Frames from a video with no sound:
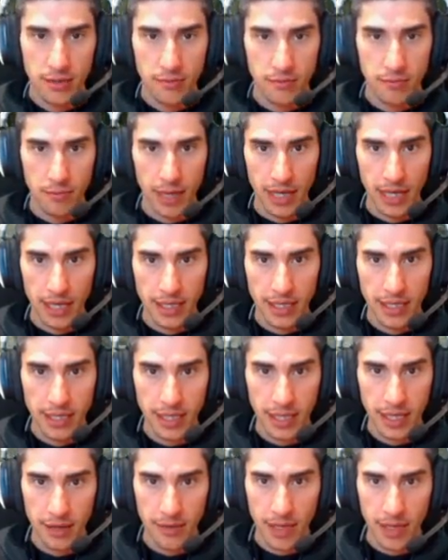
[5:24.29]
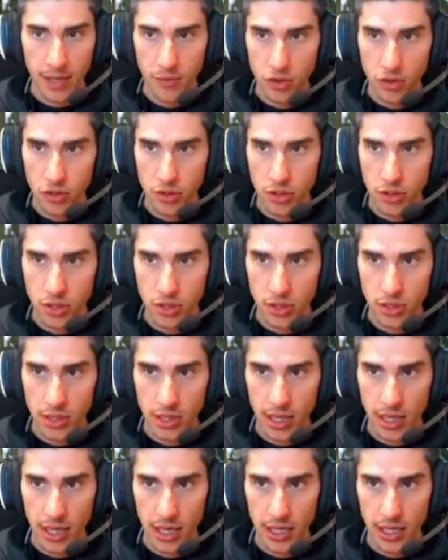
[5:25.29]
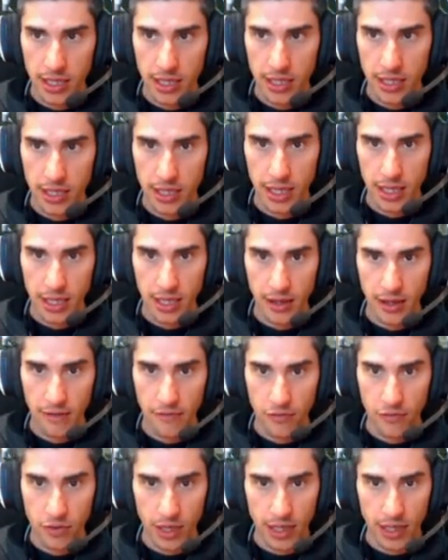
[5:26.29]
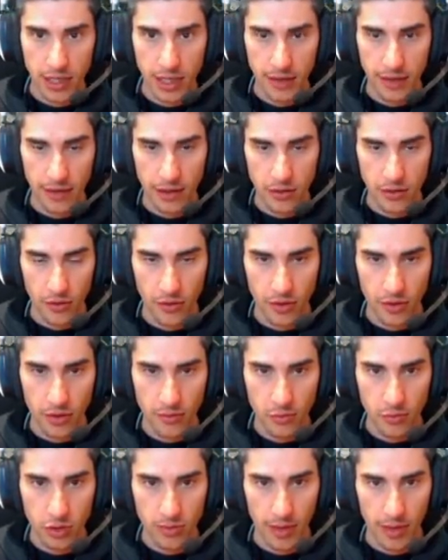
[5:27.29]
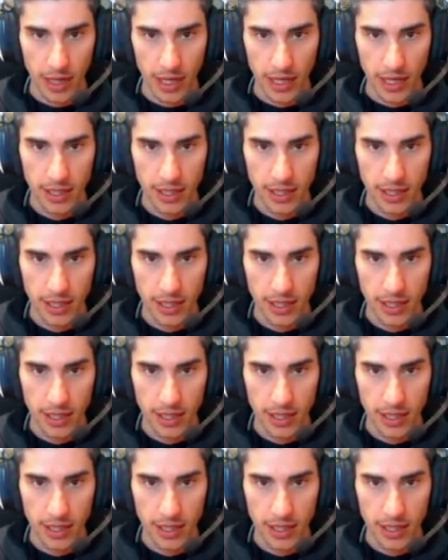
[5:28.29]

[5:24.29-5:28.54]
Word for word: Vale, dicen que vayamos hacia la del fondo a la izquierda del todo, ¿no? Pues venga.